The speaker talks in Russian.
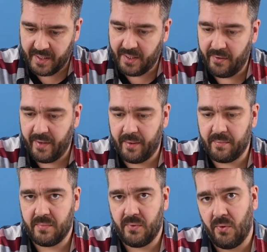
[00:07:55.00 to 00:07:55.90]
не
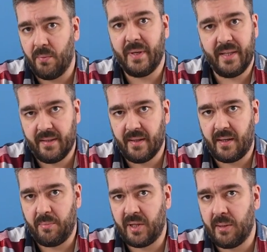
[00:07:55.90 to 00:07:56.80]
говорим об
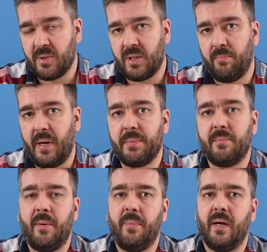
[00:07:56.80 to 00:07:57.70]
играх, потому что PUBG
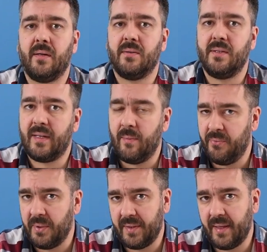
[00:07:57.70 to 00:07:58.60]
Mobile
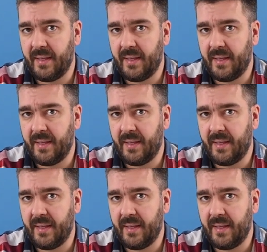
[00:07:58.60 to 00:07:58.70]
комфортно